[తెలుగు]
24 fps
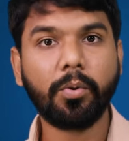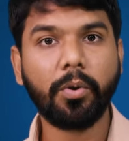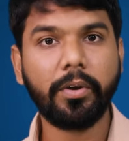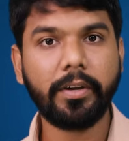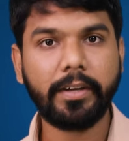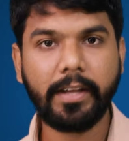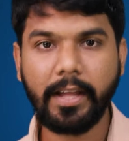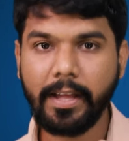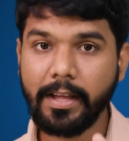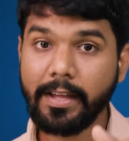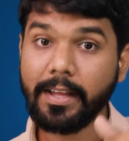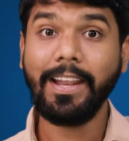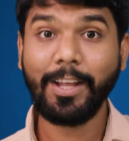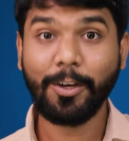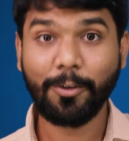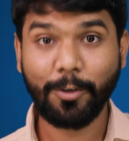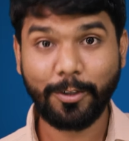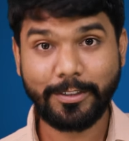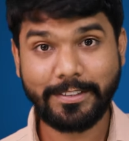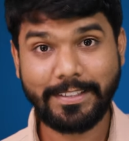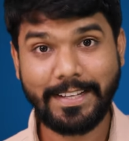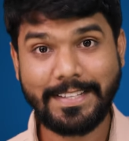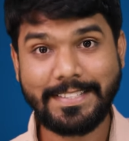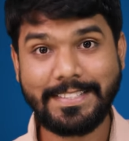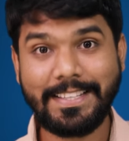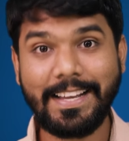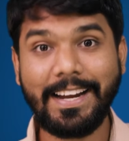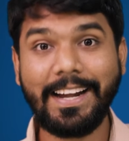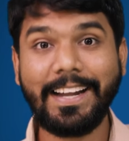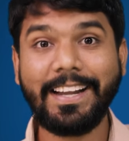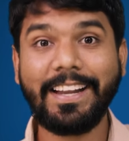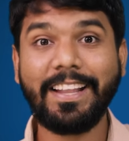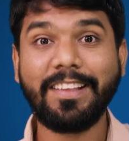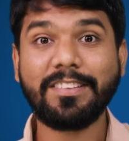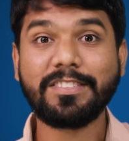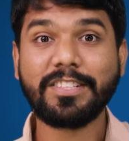అనుకుంటే లింక్ వచ్చేసి
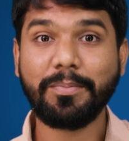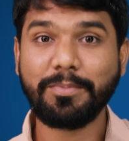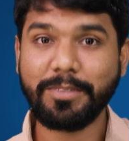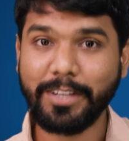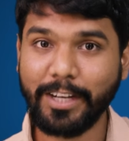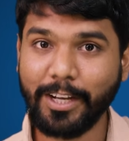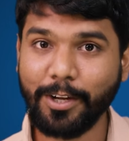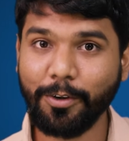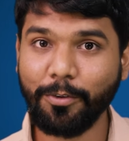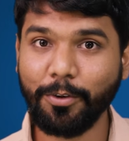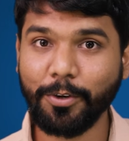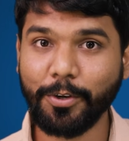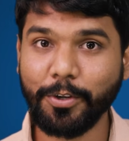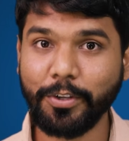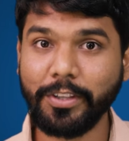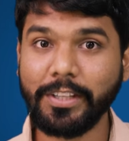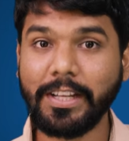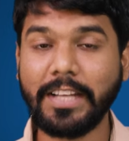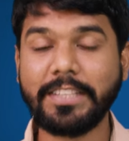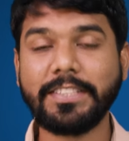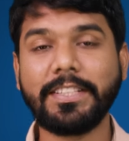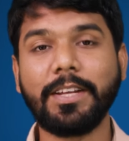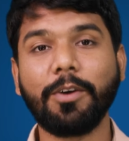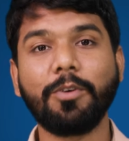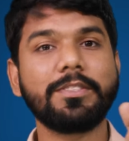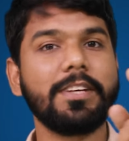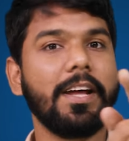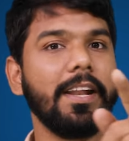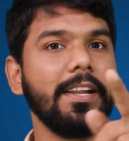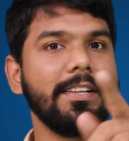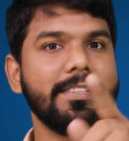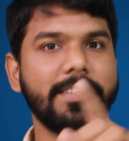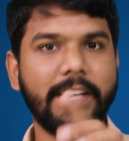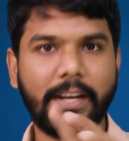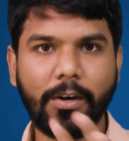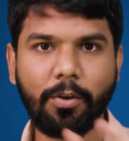డిస్క్రిప్షన్ లో ఉంటుంది ఖచ్చితంగా
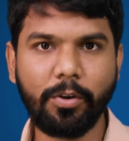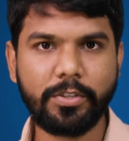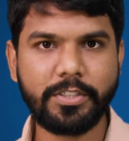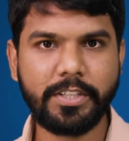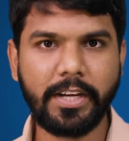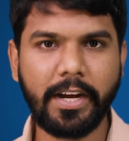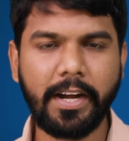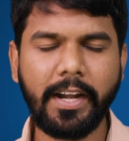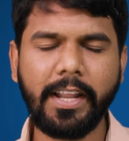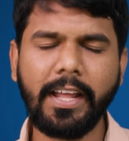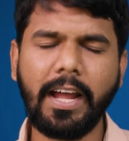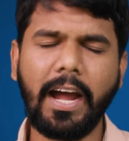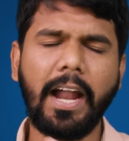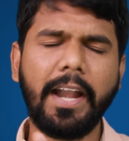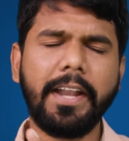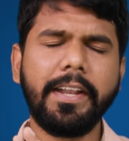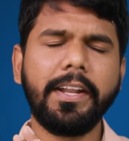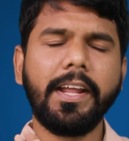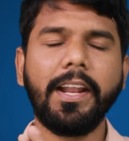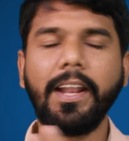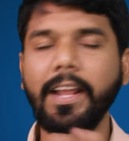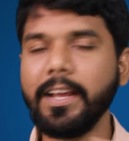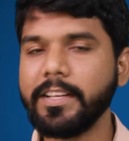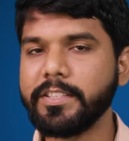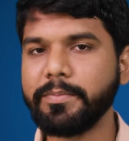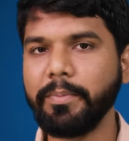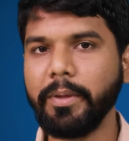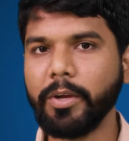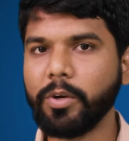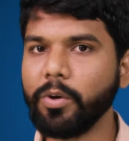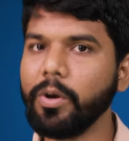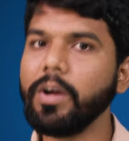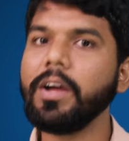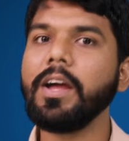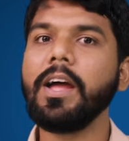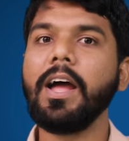ఒకసారి చెక్అవుట్ చేయండి అన్ని లింక్స్
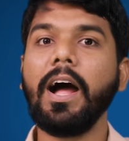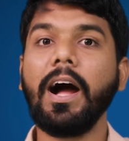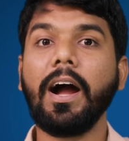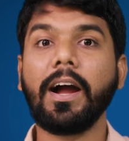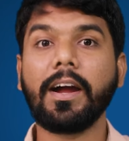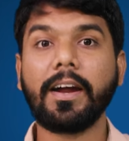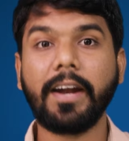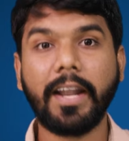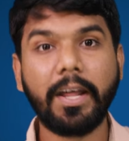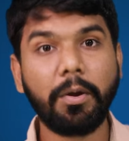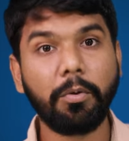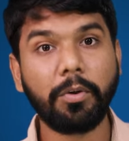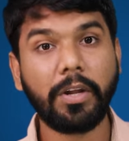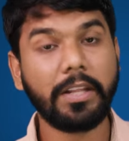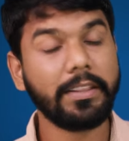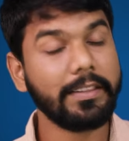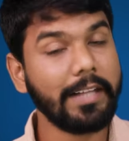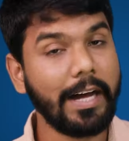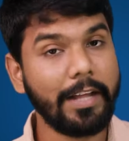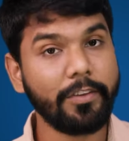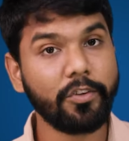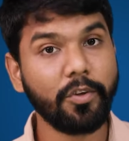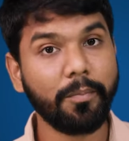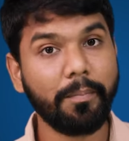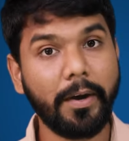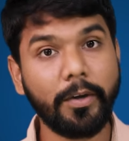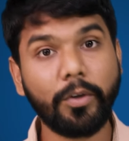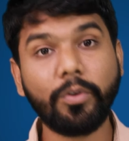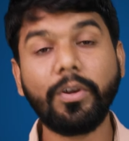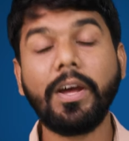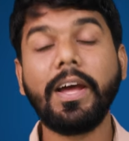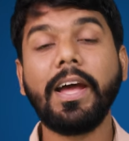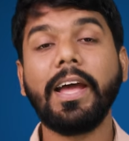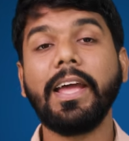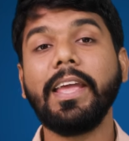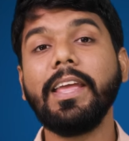మీకు అక్కడే ఉంటాయి
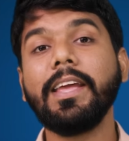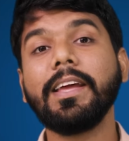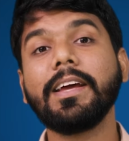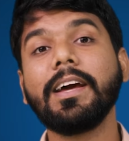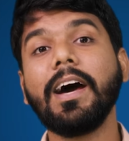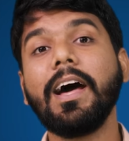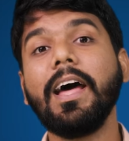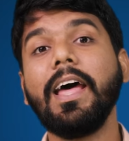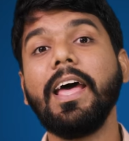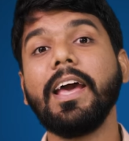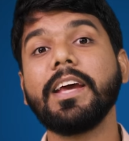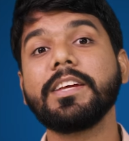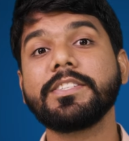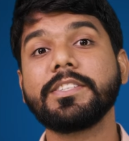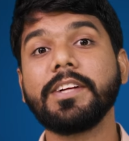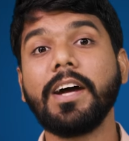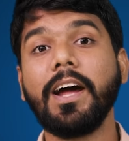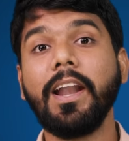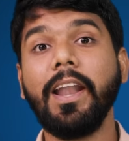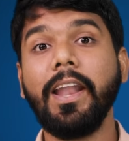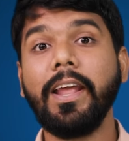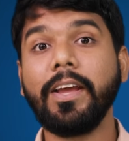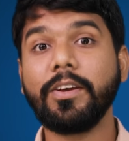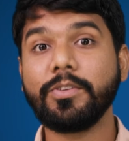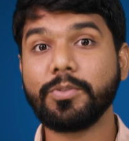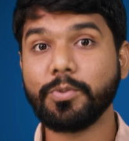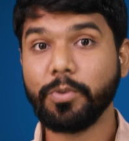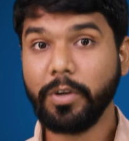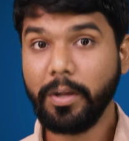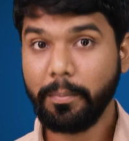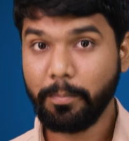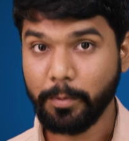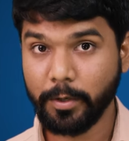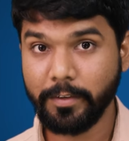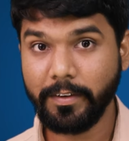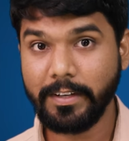దాంతోపాటు ఇంకా ఎక్స్ట్రా లింక్స్
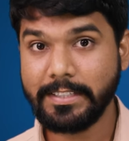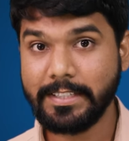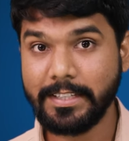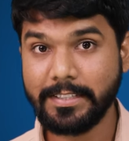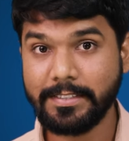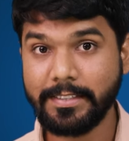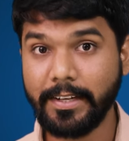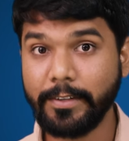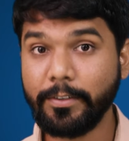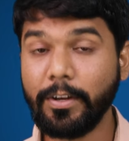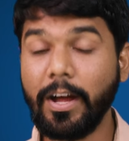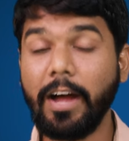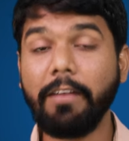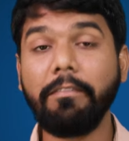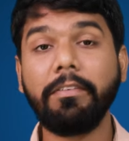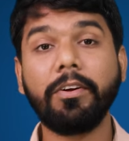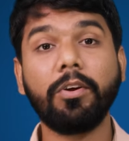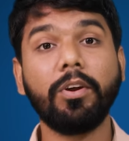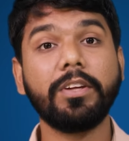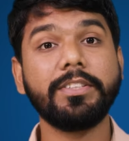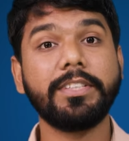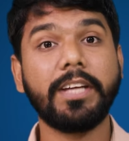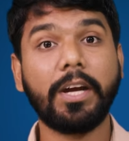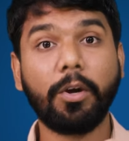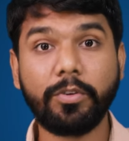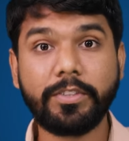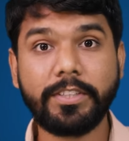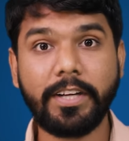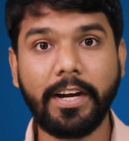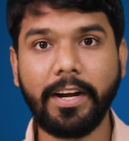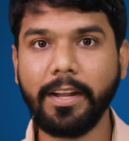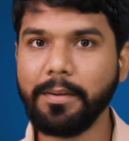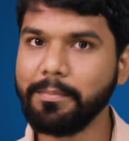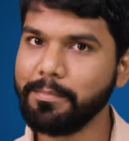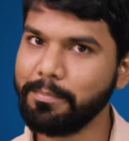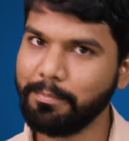కూడా ప్రొవైడ్ చేస్తాను అవి కూడా చెక్అవుట్
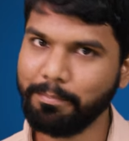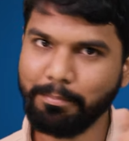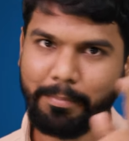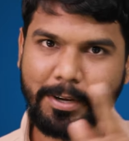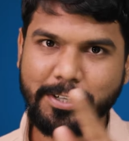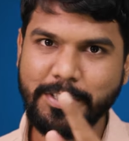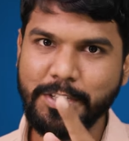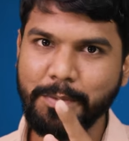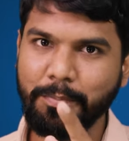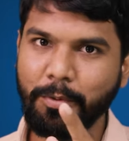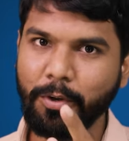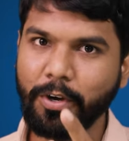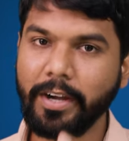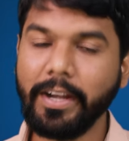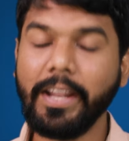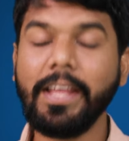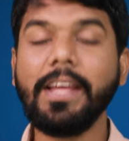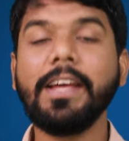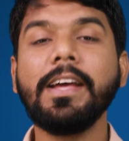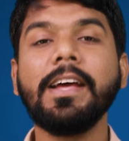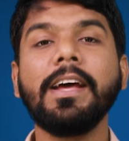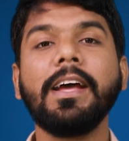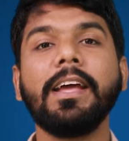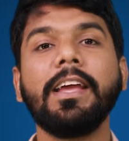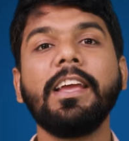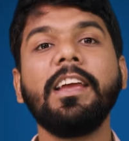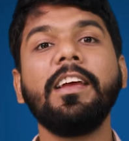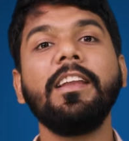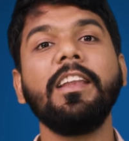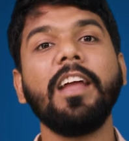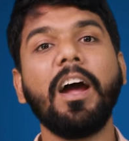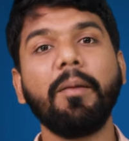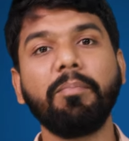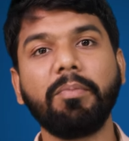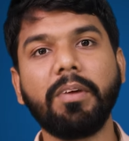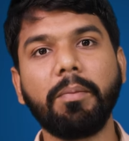చేయడం మర్చిపోకండి ఈ
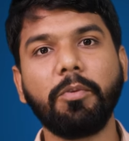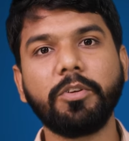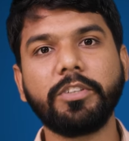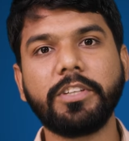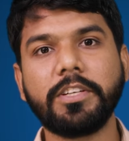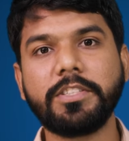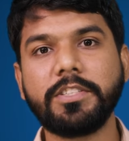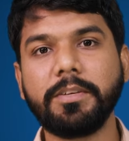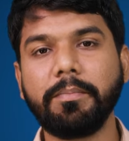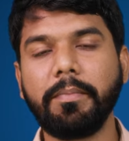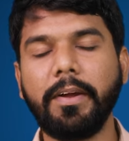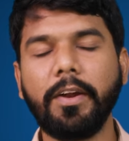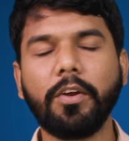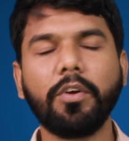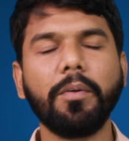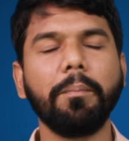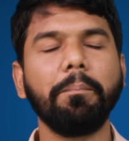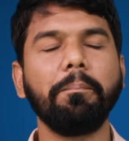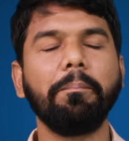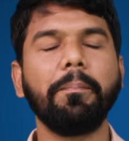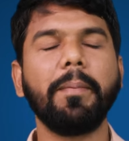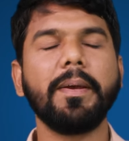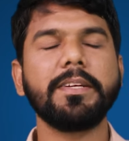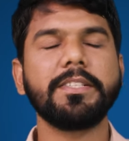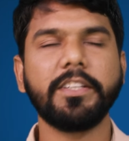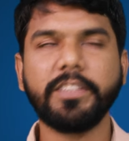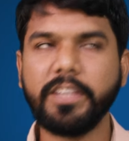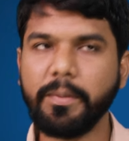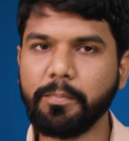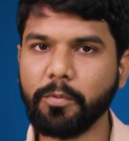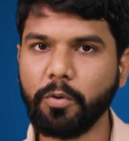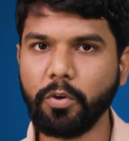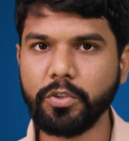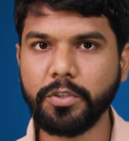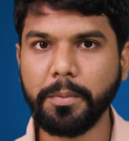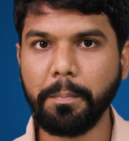ల్యాప్టాప్ వచ్చేసి మనకు బెస్ట్
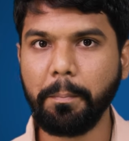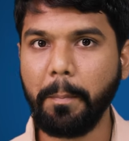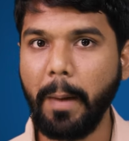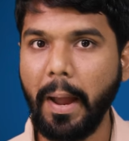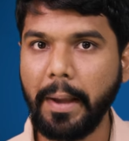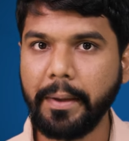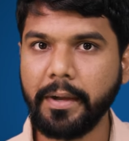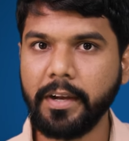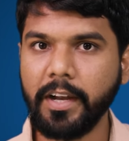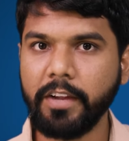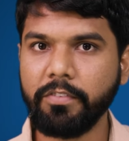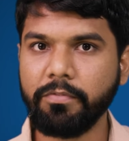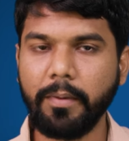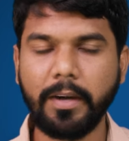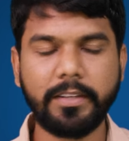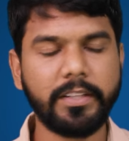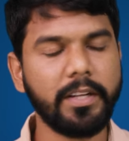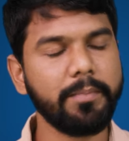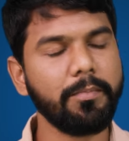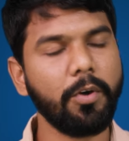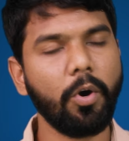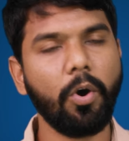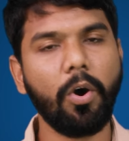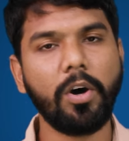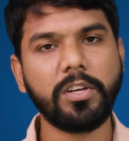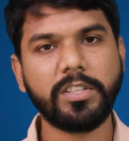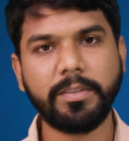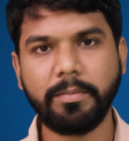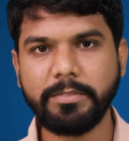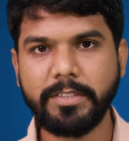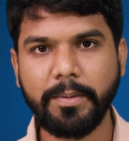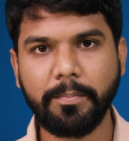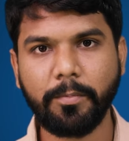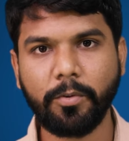అని చెప్పుకోవచ్చు బ్యాటరీ లైఫ్ మాత్రం అవసరం